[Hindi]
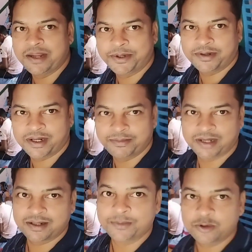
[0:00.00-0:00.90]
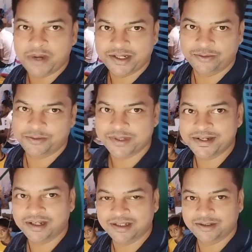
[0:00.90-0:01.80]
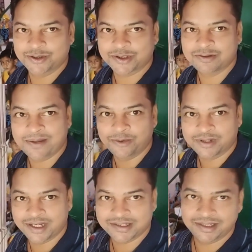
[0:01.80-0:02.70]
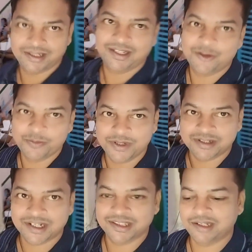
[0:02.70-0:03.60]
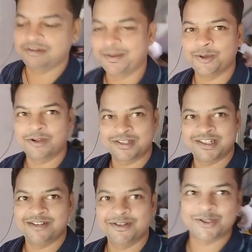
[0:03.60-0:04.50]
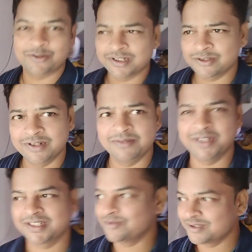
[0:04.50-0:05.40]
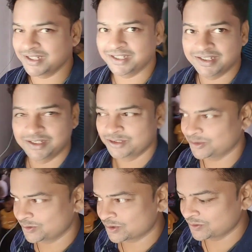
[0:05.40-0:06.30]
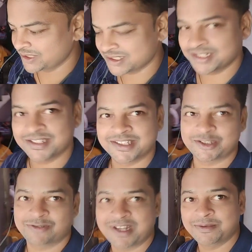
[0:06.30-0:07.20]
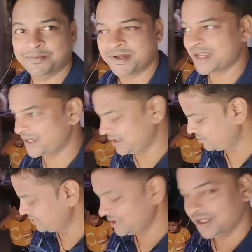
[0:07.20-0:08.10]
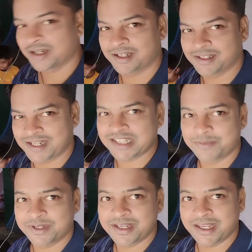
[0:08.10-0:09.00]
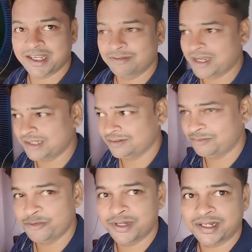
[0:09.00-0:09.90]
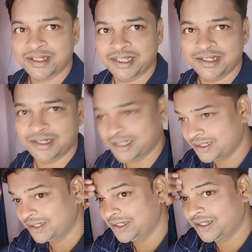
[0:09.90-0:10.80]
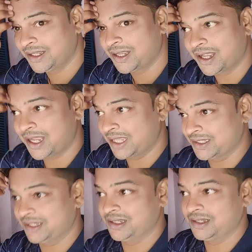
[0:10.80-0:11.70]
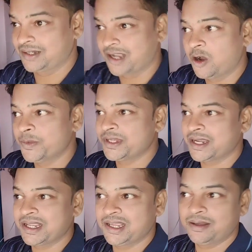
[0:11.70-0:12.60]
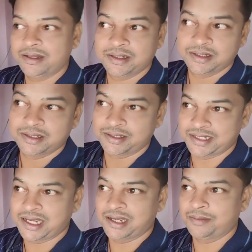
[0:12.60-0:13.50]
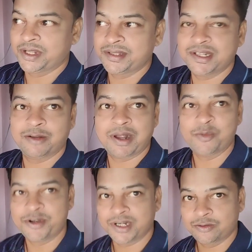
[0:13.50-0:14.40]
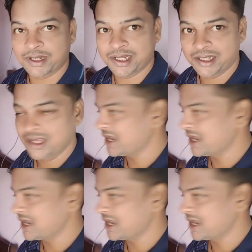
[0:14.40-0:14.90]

हाय एवरीवन वेलकम टू माय यूट्यूब चैनल दोस्तों आप लोग कैसे हैं उम्मीद करता हूँ आप लोग अच्छे होंगे स्वस्थ होंगे मस्त होंगे तो दोस्तों देख सकते हैं ससुराल में फिर आया हूँ कल रात भी आया हूँ आज मुंडन का दिन है आज गांव में जाना है जहाँ मंदिर है वहाँ मुंडन होगा